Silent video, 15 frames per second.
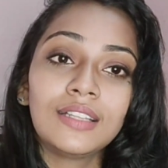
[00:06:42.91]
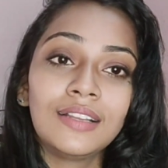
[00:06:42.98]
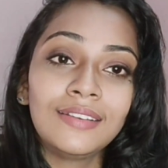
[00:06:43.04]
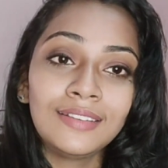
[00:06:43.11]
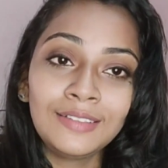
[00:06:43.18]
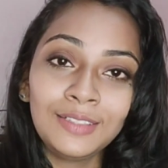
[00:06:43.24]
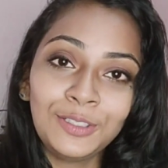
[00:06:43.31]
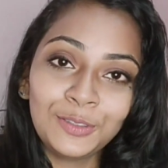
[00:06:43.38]

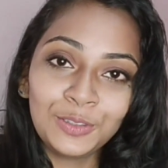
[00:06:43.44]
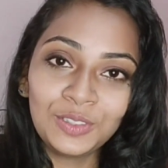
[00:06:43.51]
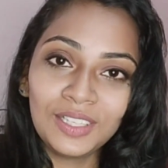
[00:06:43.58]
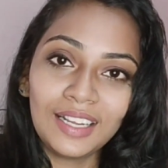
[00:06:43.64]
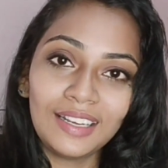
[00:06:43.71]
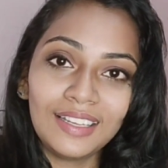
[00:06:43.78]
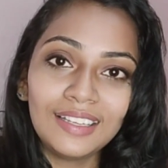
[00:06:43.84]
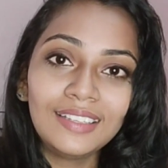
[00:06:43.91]
நல்ல
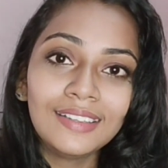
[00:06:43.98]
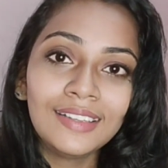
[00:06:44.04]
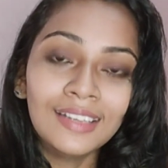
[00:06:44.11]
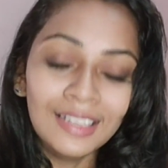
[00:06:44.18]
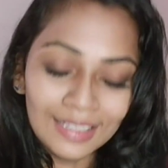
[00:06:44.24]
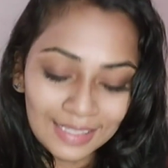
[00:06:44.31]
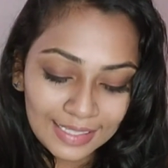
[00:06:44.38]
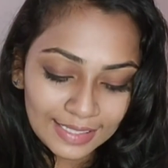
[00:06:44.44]
நியூட் கலர்
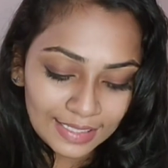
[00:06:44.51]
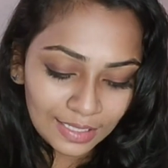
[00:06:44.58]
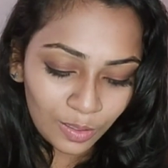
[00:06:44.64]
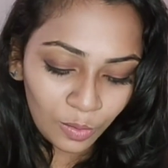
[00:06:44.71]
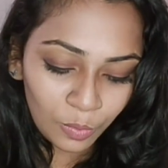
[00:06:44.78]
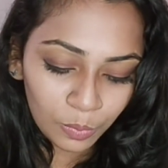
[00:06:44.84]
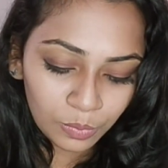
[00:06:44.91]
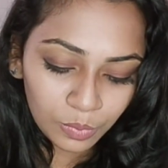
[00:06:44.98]
ஸோ